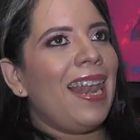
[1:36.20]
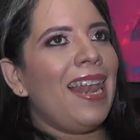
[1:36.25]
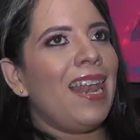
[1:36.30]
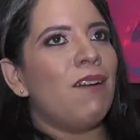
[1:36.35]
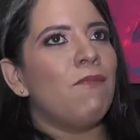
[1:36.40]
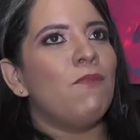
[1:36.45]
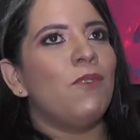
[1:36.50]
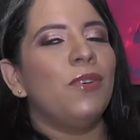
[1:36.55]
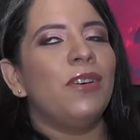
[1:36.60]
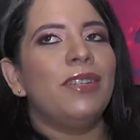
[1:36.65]

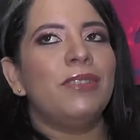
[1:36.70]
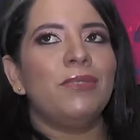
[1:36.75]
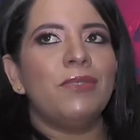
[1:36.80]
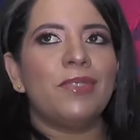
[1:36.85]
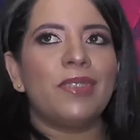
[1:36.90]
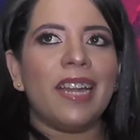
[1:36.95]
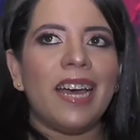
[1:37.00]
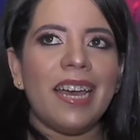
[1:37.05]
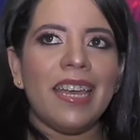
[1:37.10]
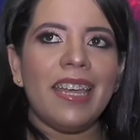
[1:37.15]
La moda tu
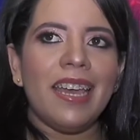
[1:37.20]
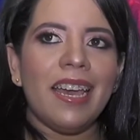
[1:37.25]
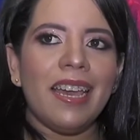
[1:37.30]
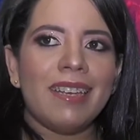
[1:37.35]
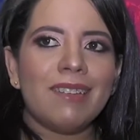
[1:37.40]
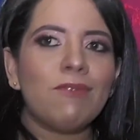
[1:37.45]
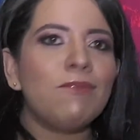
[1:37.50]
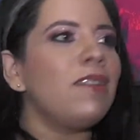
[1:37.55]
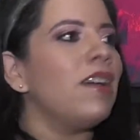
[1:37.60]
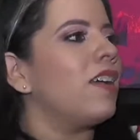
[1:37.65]
talla
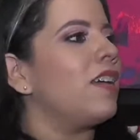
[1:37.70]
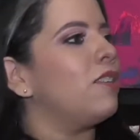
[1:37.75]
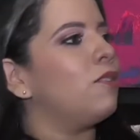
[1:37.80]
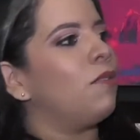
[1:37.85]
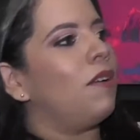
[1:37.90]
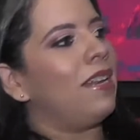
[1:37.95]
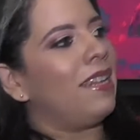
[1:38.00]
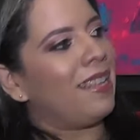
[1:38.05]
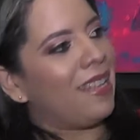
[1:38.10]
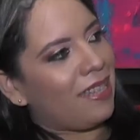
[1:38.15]
es una
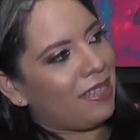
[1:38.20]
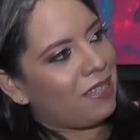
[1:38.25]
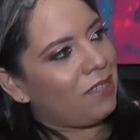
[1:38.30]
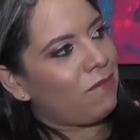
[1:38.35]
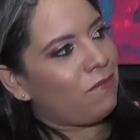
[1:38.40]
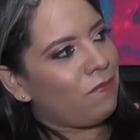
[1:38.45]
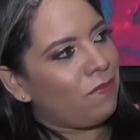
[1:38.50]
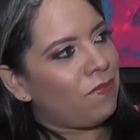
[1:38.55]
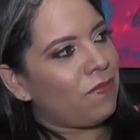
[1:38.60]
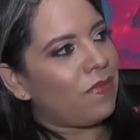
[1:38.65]
casualidad,
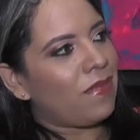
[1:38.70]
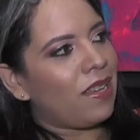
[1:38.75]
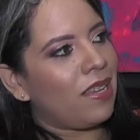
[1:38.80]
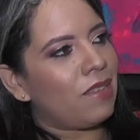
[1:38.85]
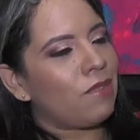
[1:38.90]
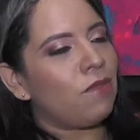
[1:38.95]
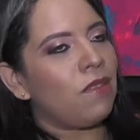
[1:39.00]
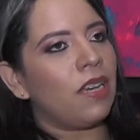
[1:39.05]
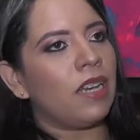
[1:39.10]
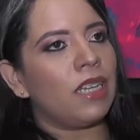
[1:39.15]

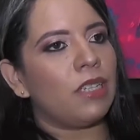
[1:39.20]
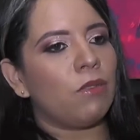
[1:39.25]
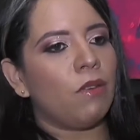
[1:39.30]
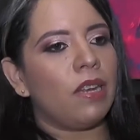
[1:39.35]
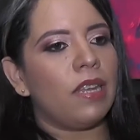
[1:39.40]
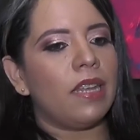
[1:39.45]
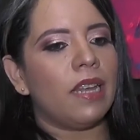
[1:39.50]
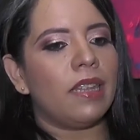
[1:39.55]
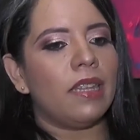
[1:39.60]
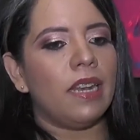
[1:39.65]
es una
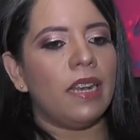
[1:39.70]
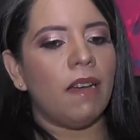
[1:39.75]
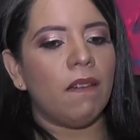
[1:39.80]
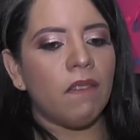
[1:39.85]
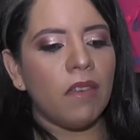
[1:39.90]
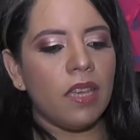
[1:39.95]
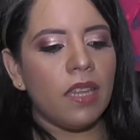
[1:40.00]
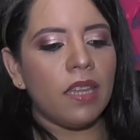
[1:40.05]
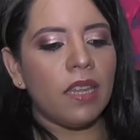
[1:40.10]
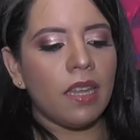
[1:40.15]
casualidad de la
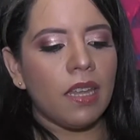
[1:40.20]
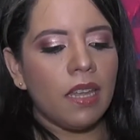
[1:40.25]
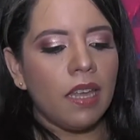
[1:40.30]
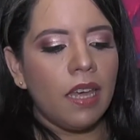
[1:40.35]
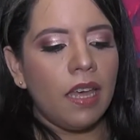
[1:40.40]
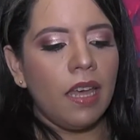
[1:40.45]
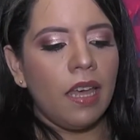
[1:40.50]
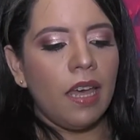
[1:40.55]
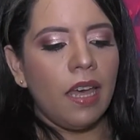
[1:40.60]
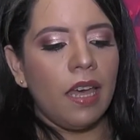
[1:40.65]
vida
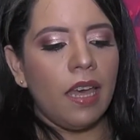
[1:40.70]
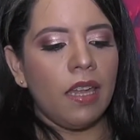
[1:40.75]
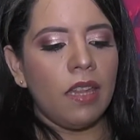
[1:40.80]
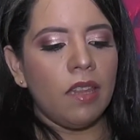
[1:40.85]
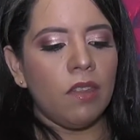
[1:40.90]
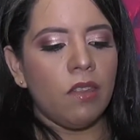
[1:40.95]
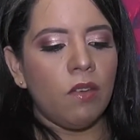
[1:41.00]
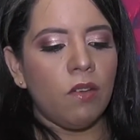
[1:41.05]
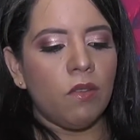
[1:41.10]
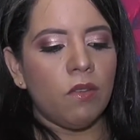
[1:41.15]

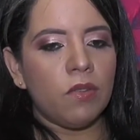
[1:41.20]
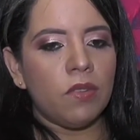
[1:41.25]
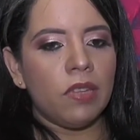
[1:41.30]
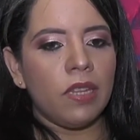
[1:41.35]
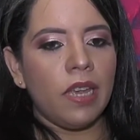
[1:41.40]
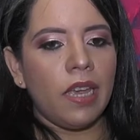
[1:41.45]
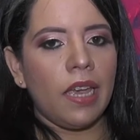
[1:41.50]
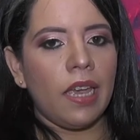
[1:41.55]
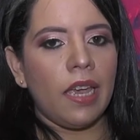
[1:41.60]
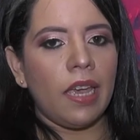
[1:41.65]
en
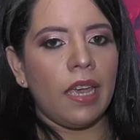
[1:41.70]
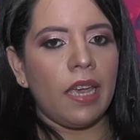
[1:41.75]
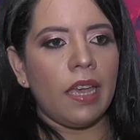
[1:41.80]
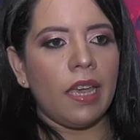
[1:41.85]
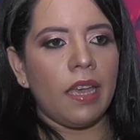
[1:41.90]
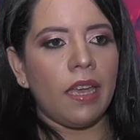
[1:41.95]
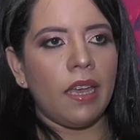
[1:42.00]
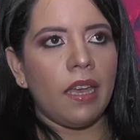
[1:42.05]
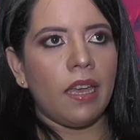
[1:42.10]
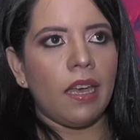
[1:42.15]

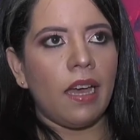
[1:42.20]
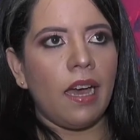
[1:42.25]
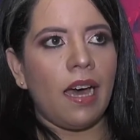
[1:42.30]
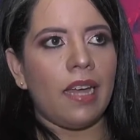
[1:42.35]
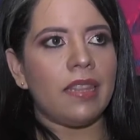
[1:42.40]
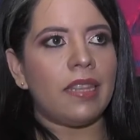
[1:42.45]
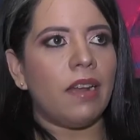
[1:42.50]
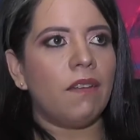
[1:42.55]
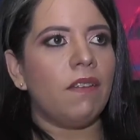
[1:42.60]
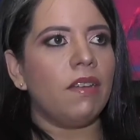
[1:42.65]
donde
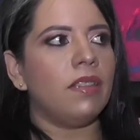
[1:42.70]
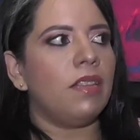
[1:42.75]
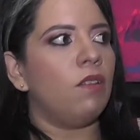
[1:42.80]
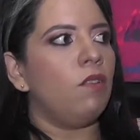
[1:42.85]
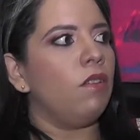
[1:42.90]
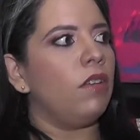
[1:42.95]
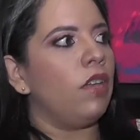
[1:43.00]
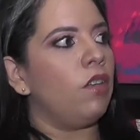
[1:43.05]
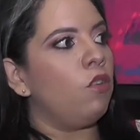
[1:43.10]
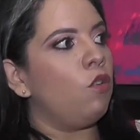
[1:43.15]
a través de
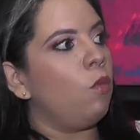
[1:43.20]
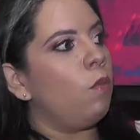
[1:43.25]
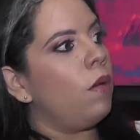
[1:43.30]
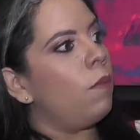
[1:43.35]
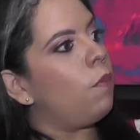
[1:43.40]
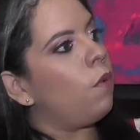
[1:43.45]
lo que yo me